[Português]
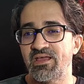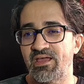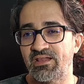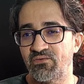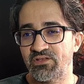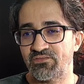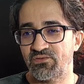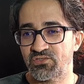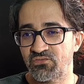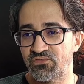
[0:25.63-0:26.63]
Ela une a
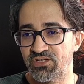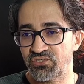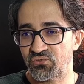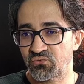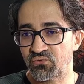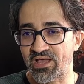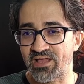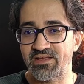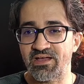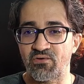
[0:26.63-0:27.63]
filosofia
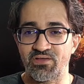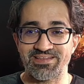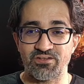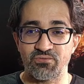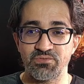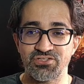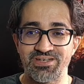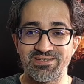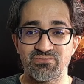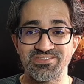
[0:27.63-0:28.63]
estruturada, a orientada a
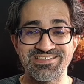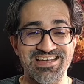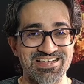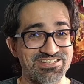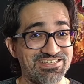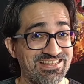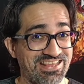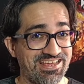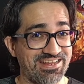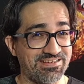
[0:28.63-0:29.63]
objetos e a
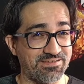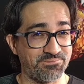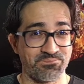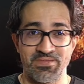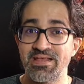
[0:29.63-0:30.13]
genérica.